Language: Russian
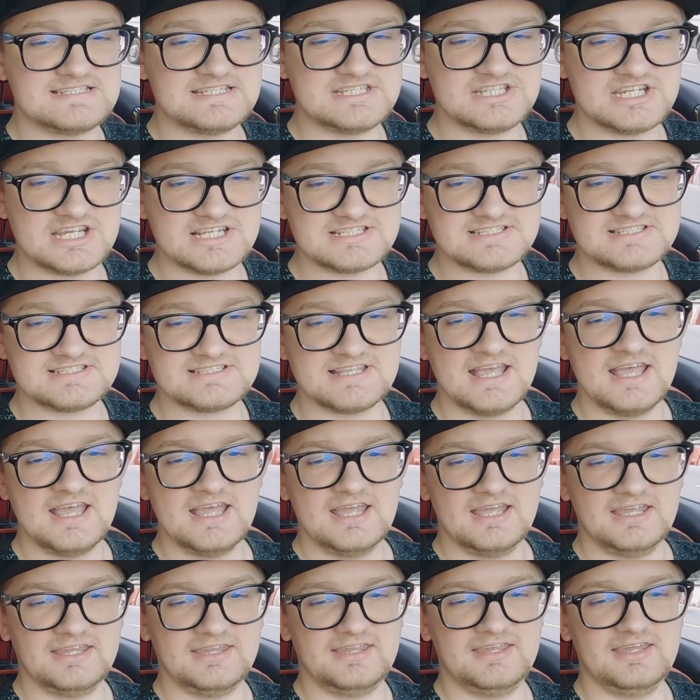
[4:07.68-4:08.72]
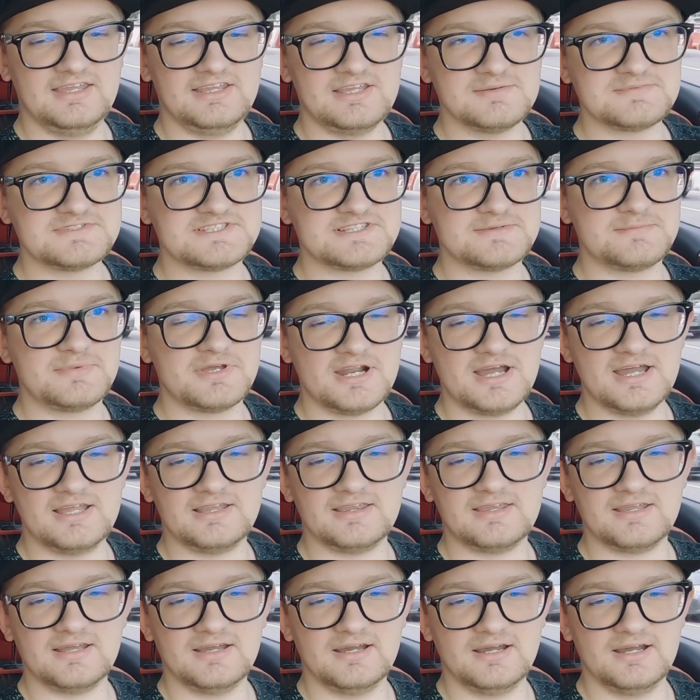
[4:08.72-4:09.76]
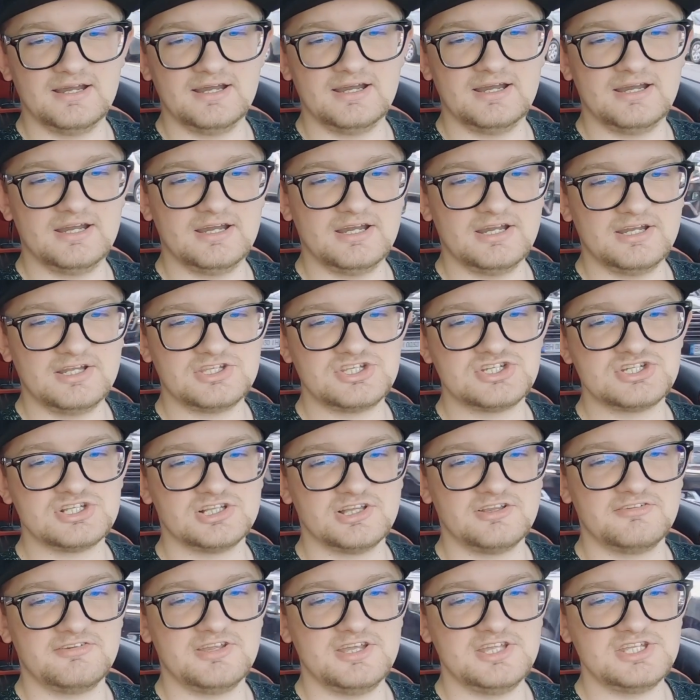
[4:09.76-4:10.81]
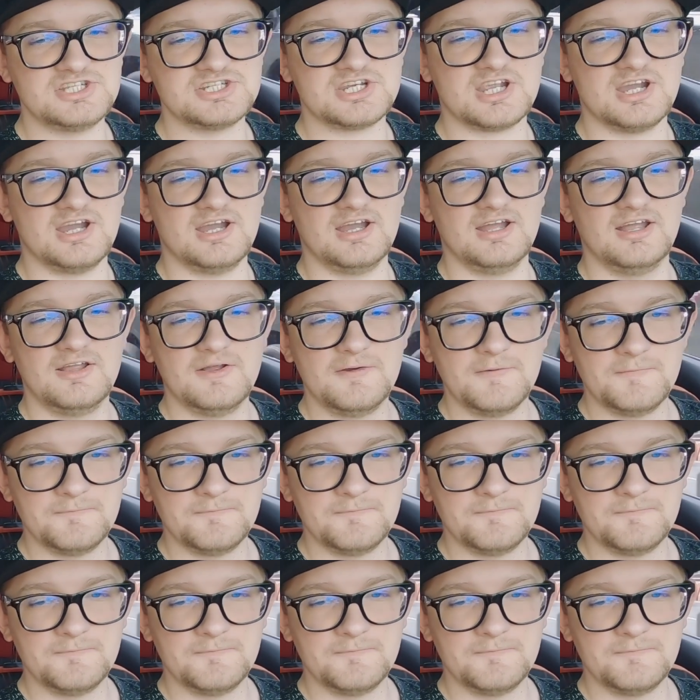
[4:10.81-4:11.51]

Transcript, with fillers: и сейчас едем забирать э, человечка.